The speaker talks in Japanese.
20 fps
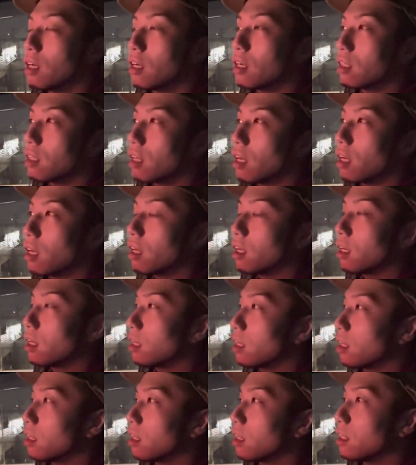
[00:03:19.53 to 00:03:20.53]
で
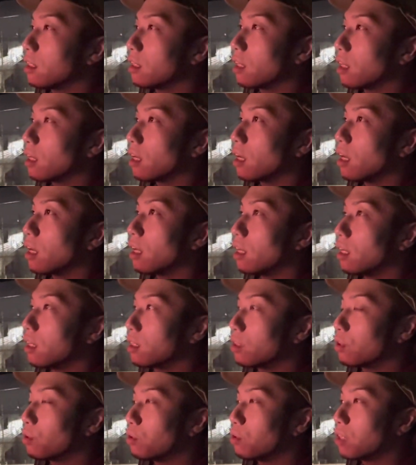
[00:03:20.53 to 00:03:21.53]
なんか
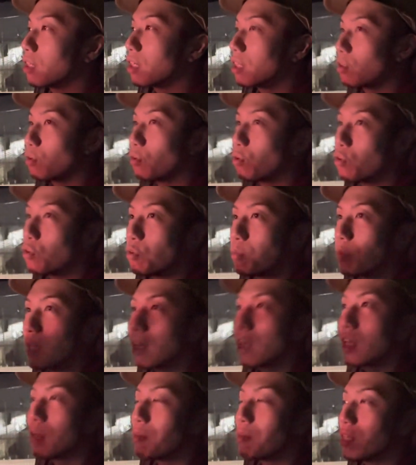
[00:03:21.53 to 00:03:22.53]
人に喜ば
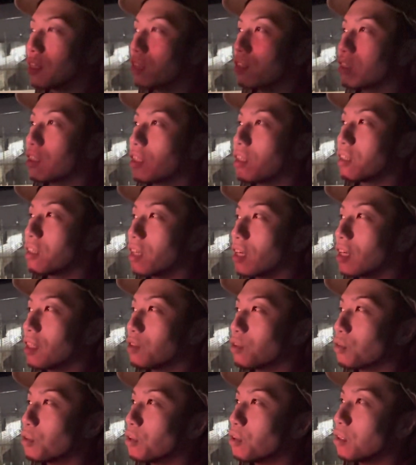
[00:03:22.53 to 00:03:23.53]
れまくってるから
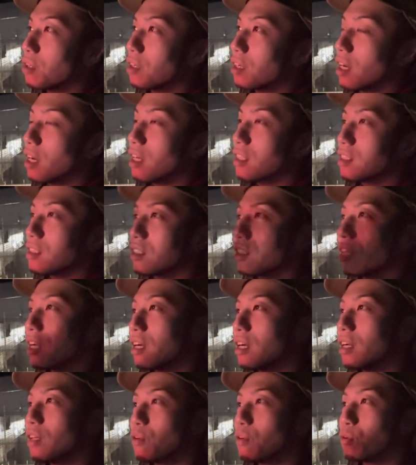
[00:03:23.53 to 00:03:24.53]
その林さん
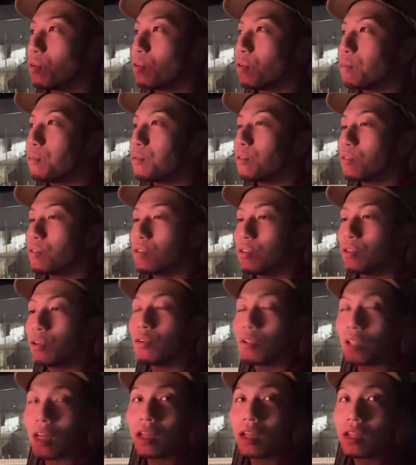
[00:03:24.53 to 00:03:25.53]
が喜ぶよ
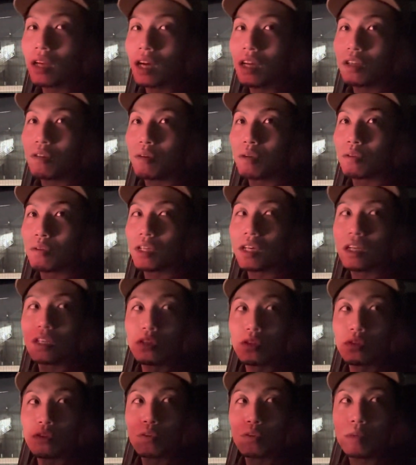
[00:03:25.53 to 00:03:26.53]
うな、あるいはお互い
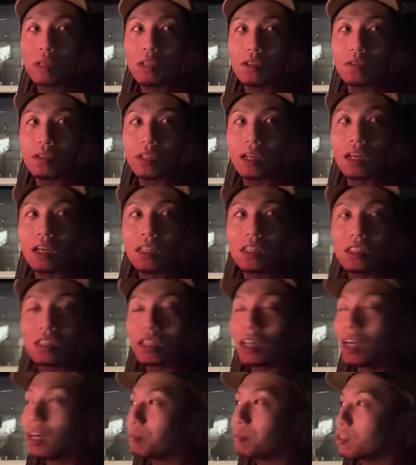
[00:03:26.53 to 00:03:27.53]
喜べるような話
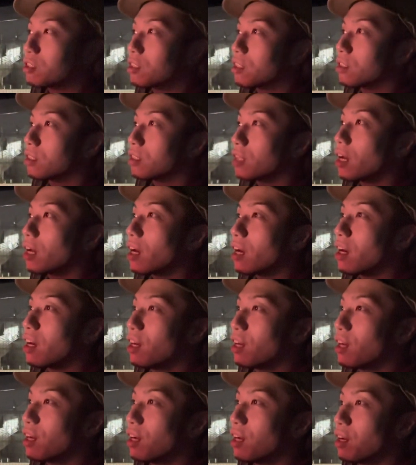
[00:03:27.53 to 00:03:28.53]
がビジネスで
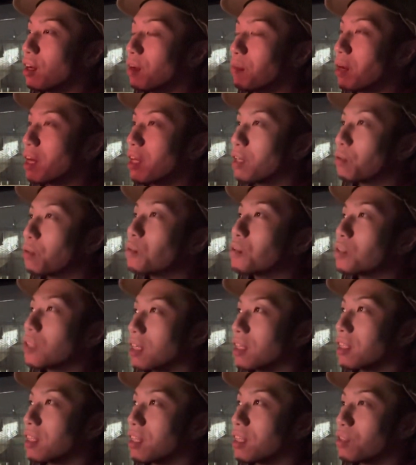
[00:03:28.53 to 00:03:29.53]
舞い込んで
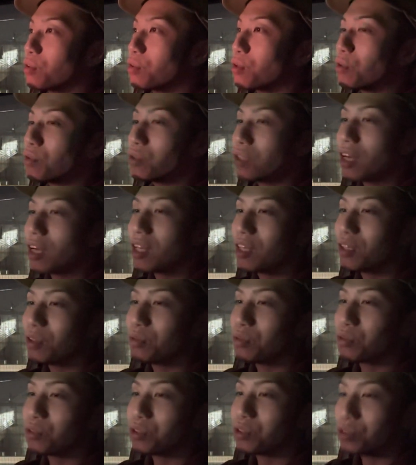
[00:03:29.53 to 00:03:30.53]
きて、それを対
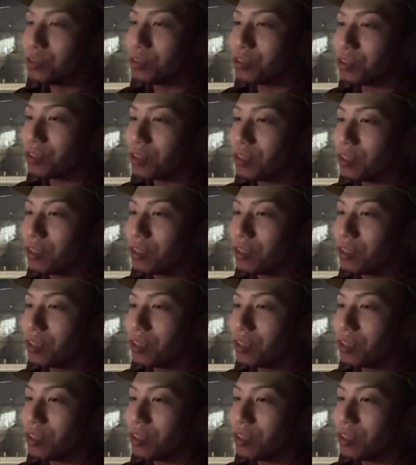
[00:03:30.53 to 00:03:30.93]
応する